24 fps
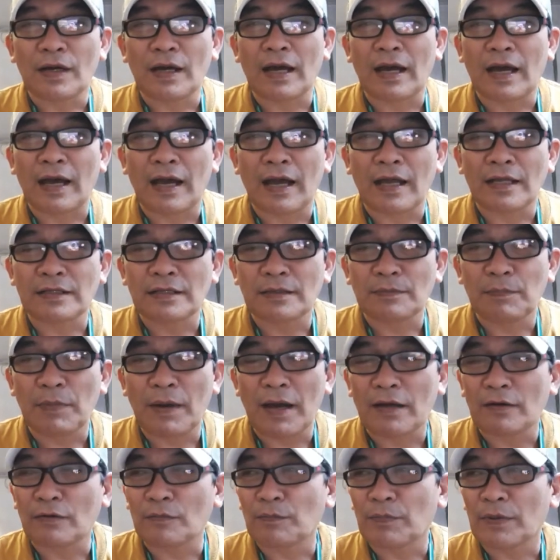kahit sa
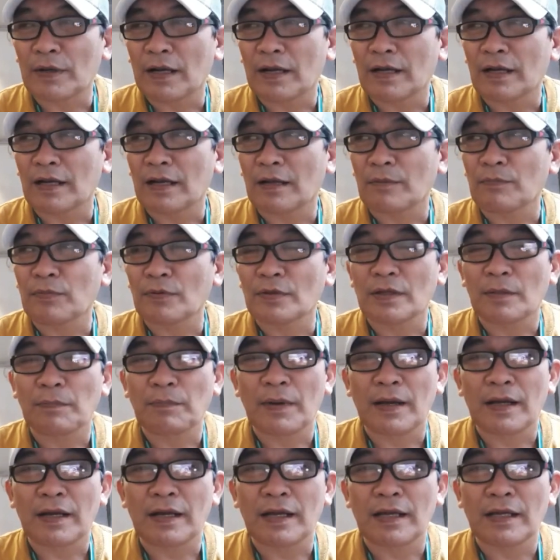paano para nagpunta
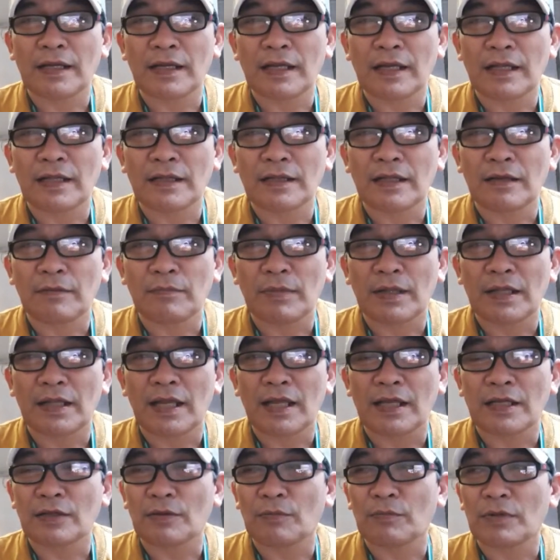para
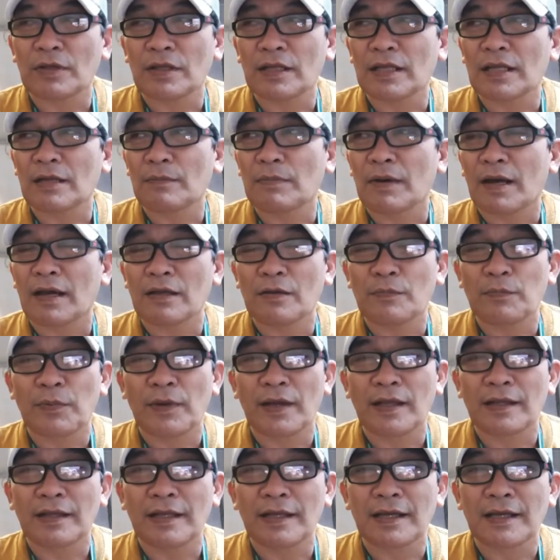ini-intimidate hindi na ba kayo
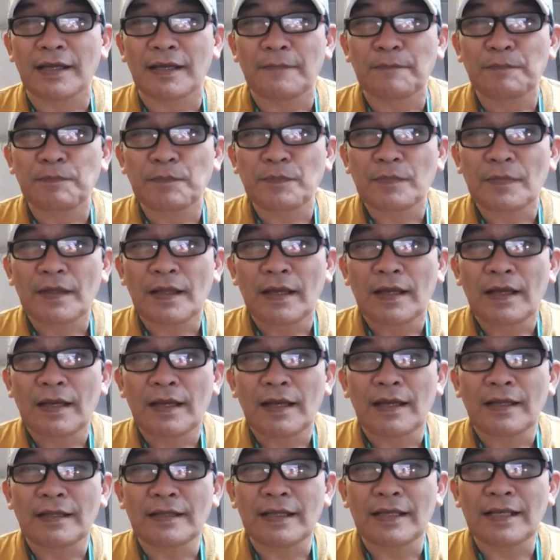pwedeng
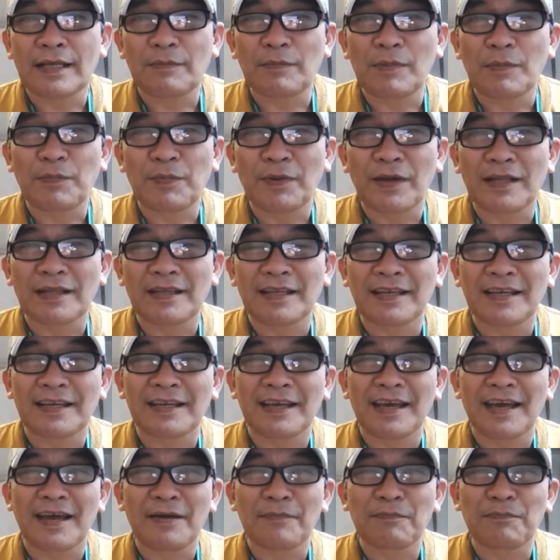hindi na ba
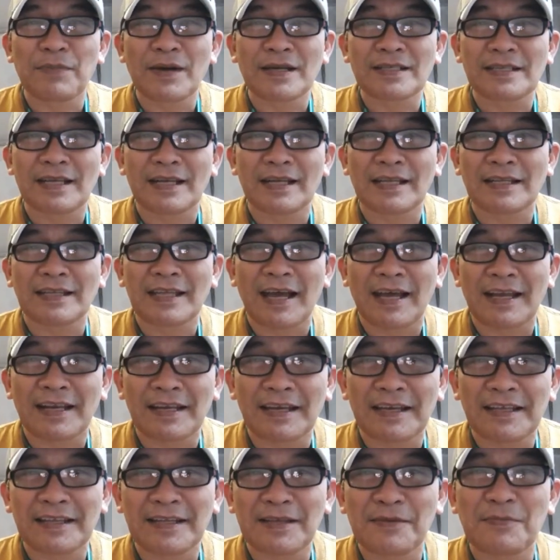pwedeng ah, pagsalitaan
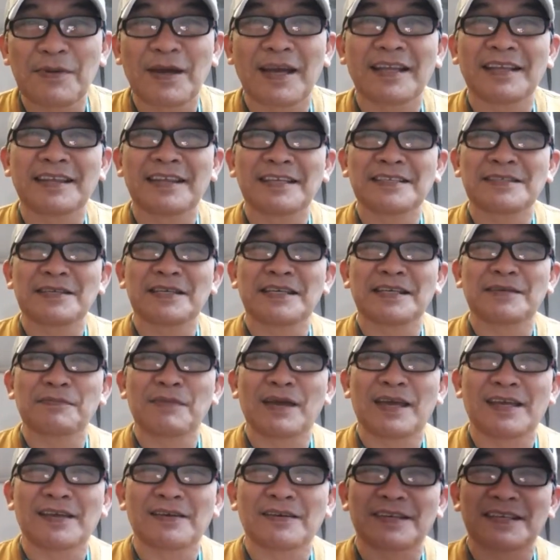ng hindi maganda si
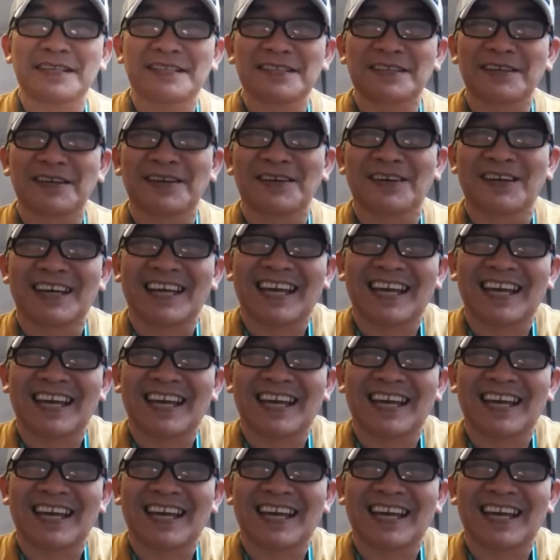Mayor Isko